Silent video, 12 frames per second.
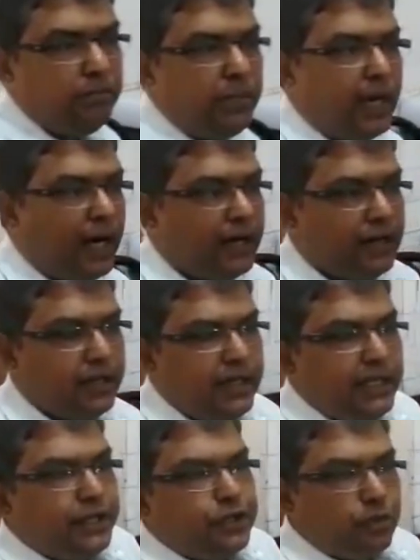ব্লাড
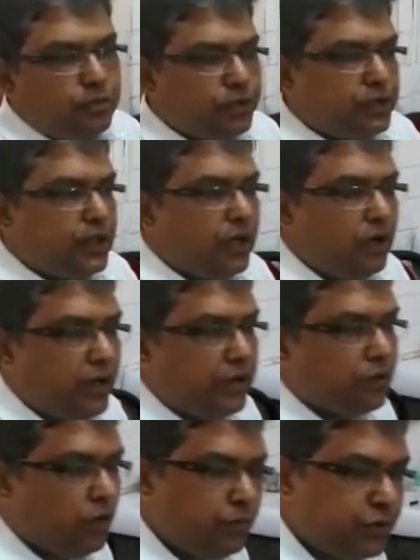নিয়ে সমস্যা নয়
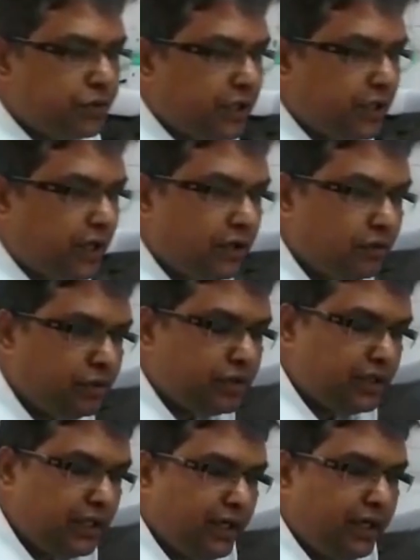সমস্যাটা
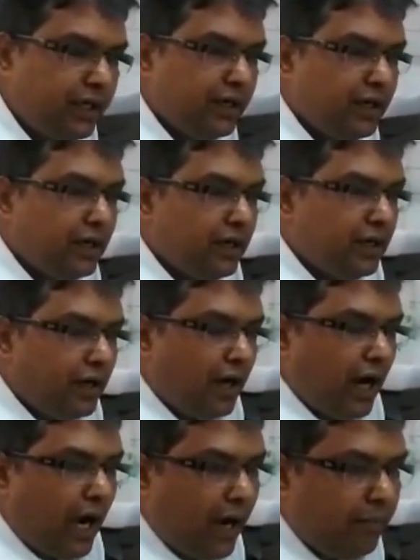হচ্ছে
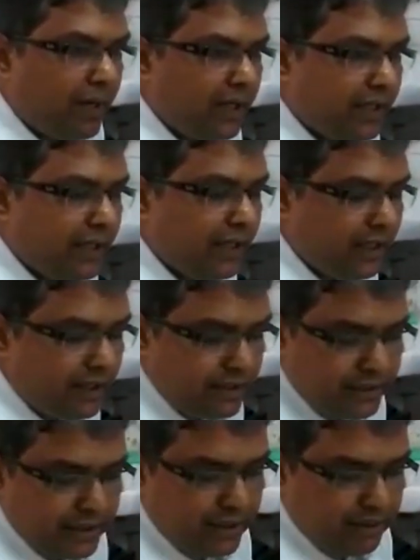আমাদের
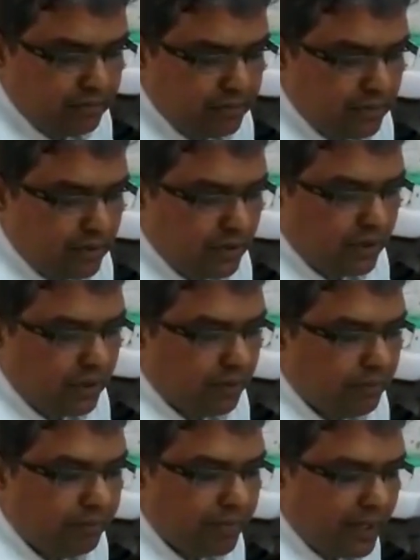যে
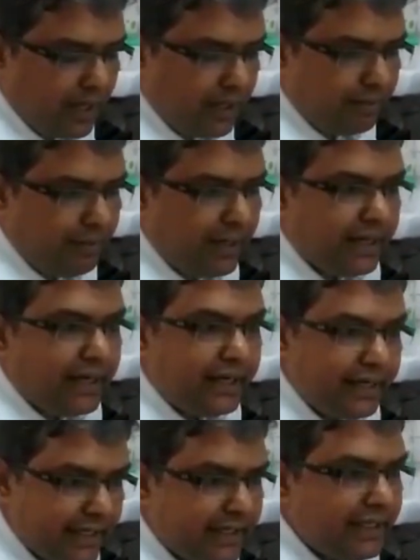ব্লাড ব্যাংকের
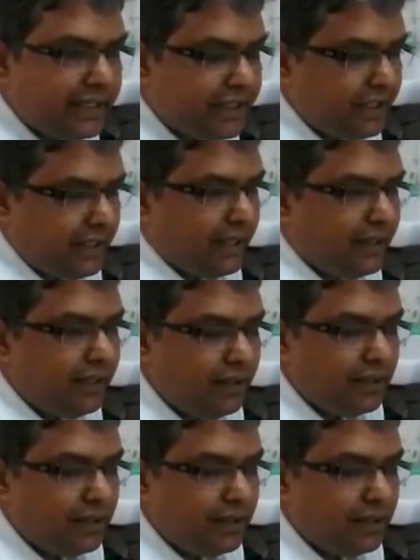টেকনিশিয়ান